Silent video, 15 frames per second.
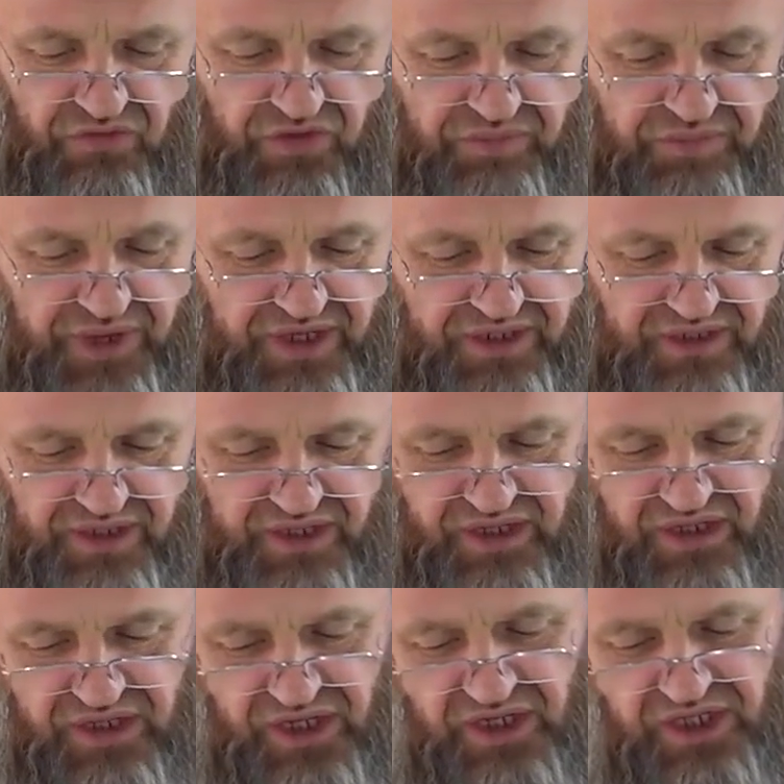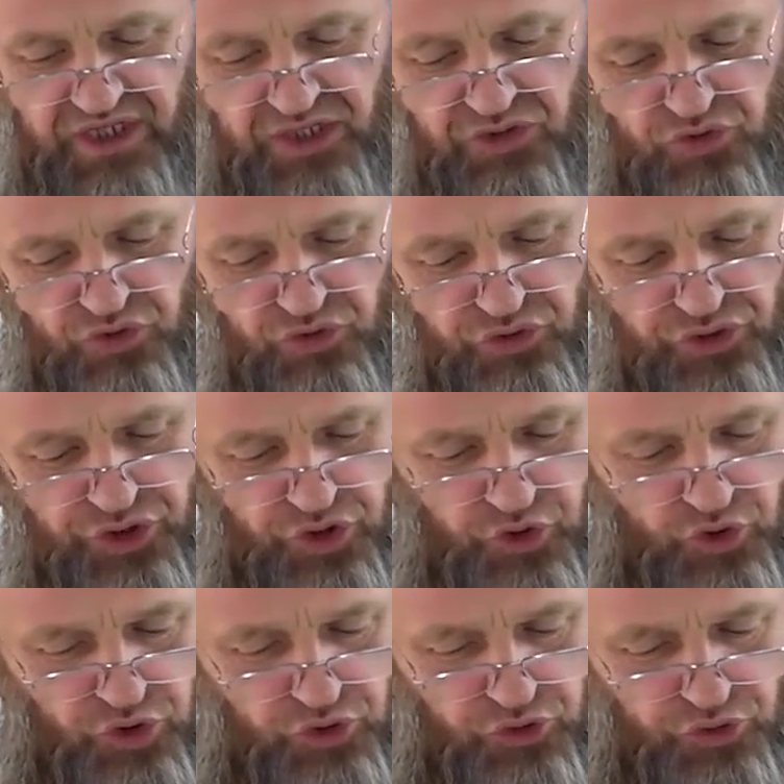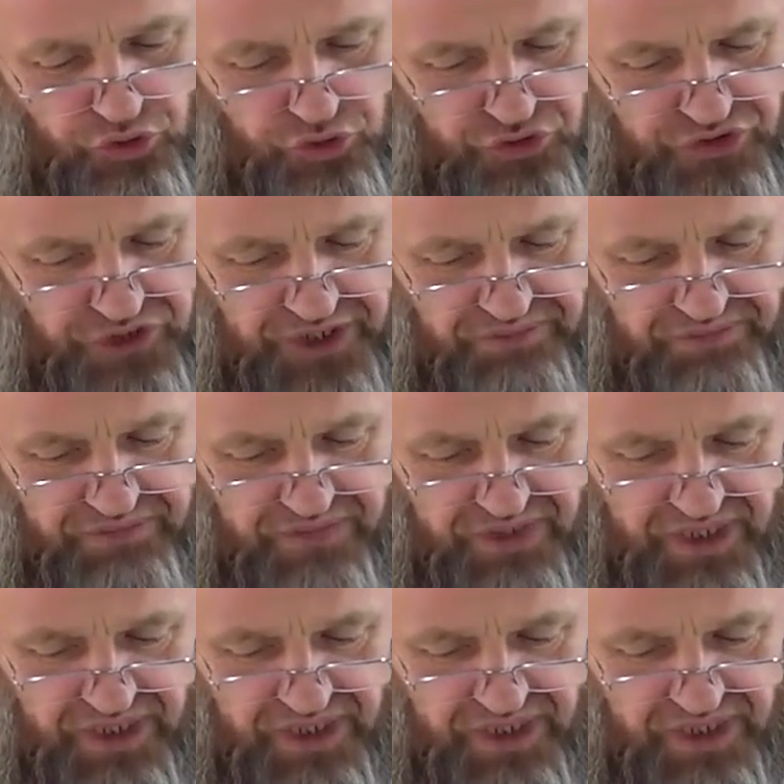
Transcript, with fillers: ve ben Allah yolunda öldürülsem,